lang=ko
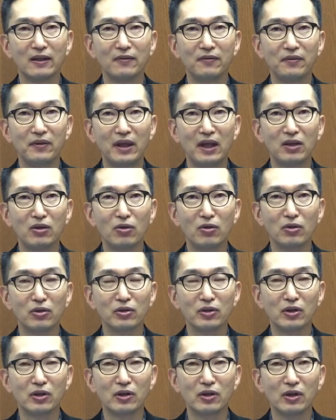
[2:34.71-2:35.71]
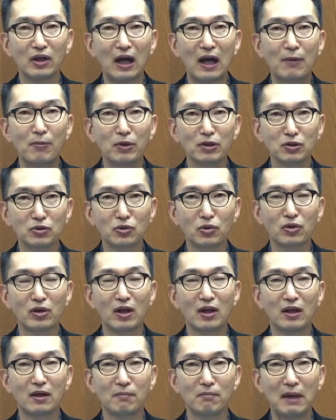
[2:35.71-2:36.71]
내 영혼을 아버지
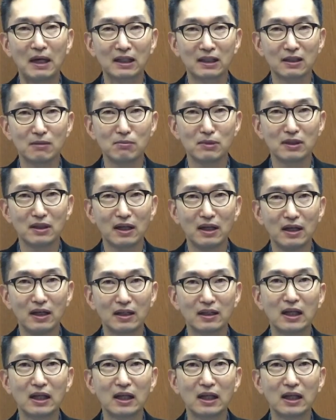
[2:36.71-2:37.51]
손에 맡깁니다.